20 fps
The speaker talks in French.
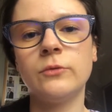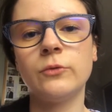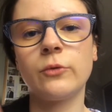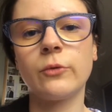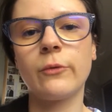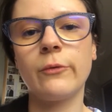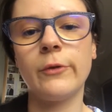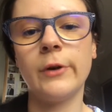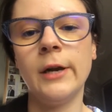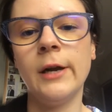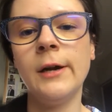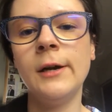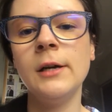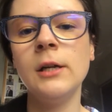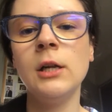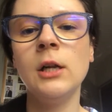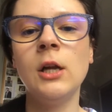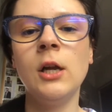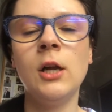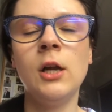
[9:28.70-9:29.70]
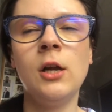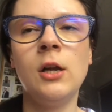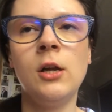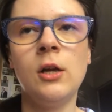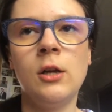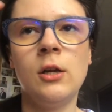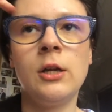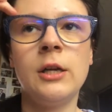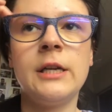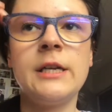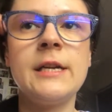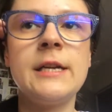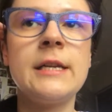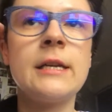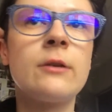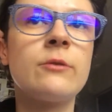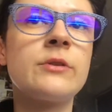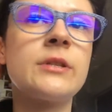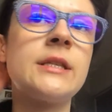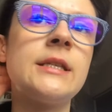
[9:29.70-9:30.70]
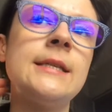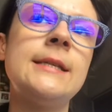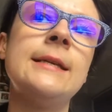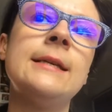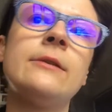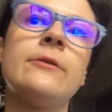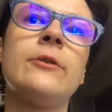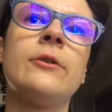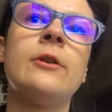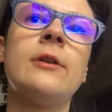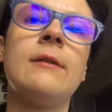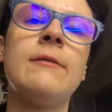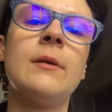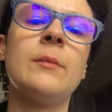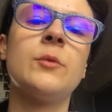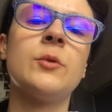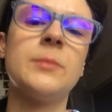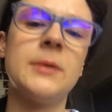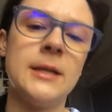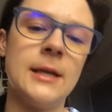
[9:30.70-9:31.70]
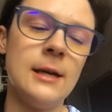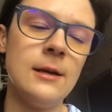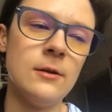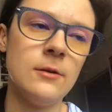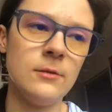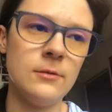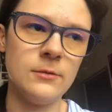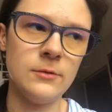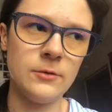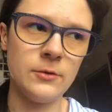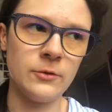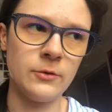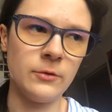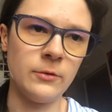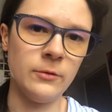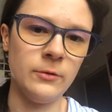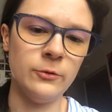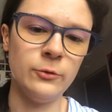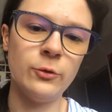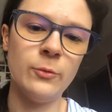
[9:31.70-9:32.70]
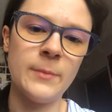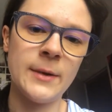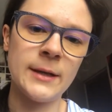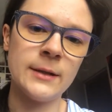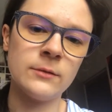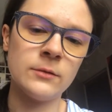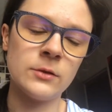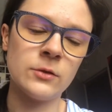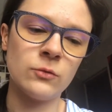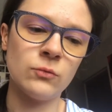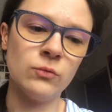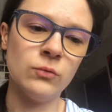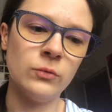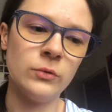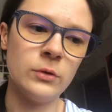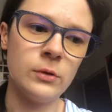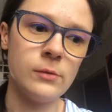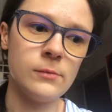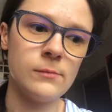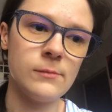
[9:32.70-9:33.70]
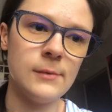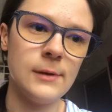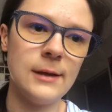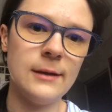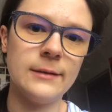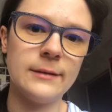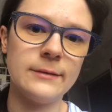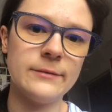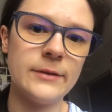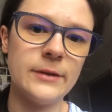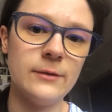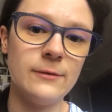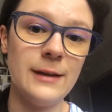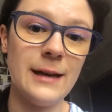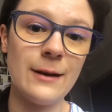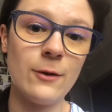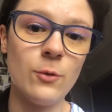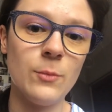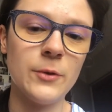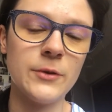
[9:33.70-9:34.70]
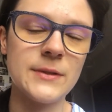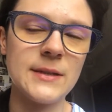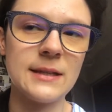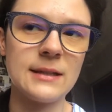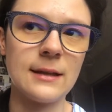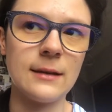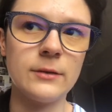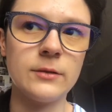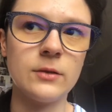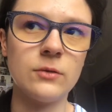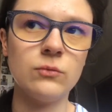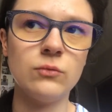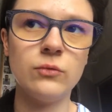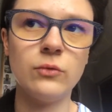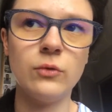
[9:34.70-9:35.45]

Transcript: Donc voilà. Et il y a aussi euh, la ferme tropicale, euh, demain sans doute, la, commande, ça sera sans